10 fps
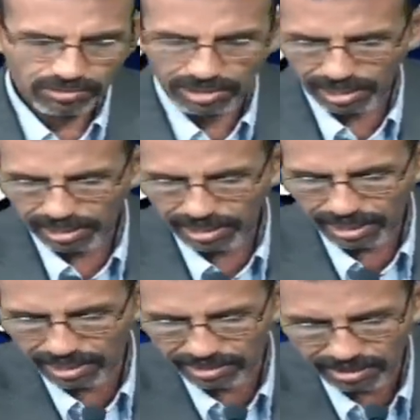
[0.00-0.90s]
وللرد
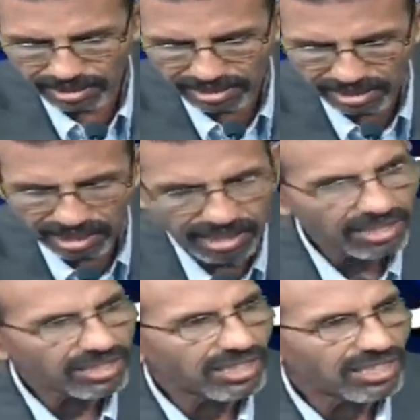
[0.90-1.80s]
على أسئلتنا
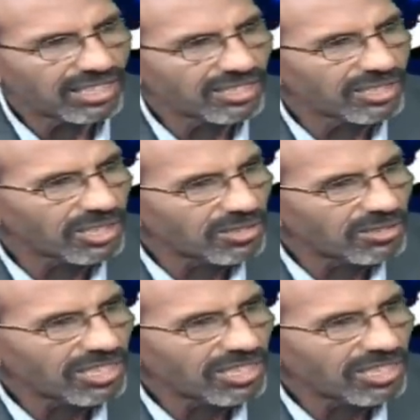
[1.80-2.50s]
آه، الدكتور